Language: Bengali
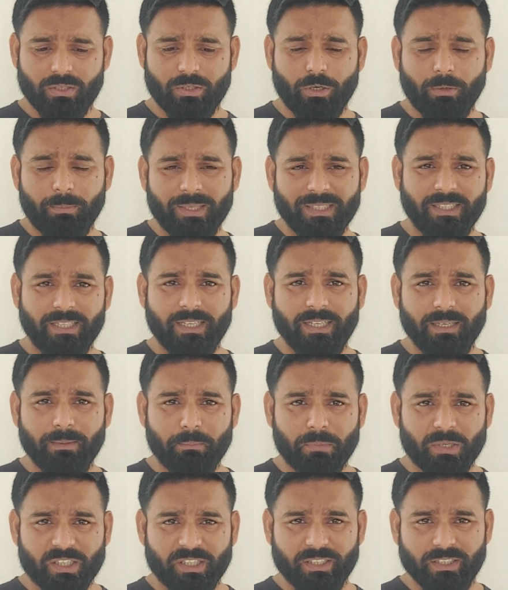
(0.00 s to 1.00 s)
কমা দিয়ে
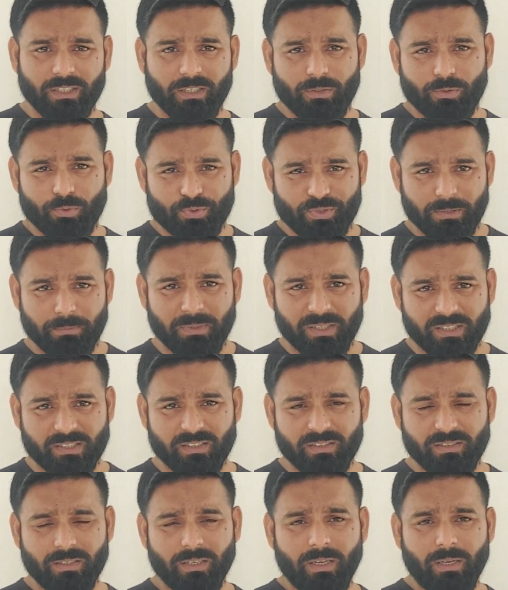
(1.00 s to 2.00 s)
মার্কেটিং এ করছেন
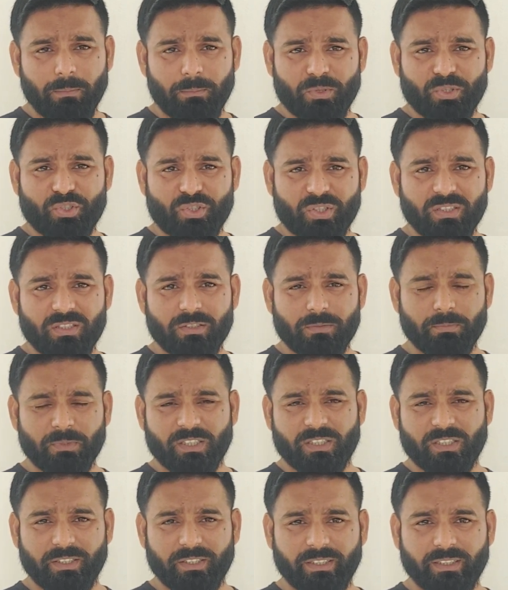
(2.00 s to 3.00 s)
মাস্টার্স
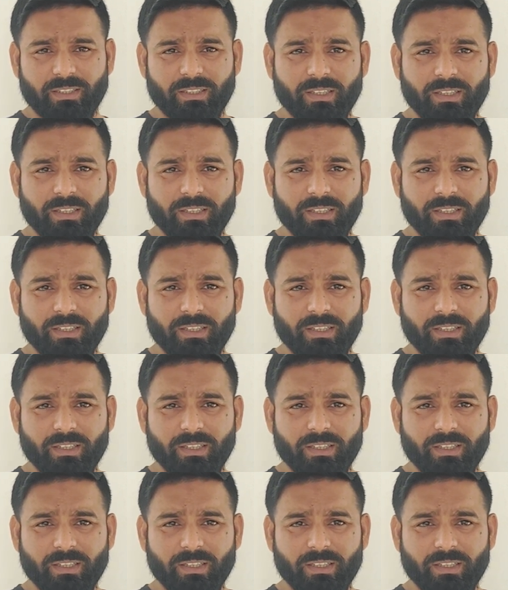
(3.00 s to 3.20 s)
মার্কেটিং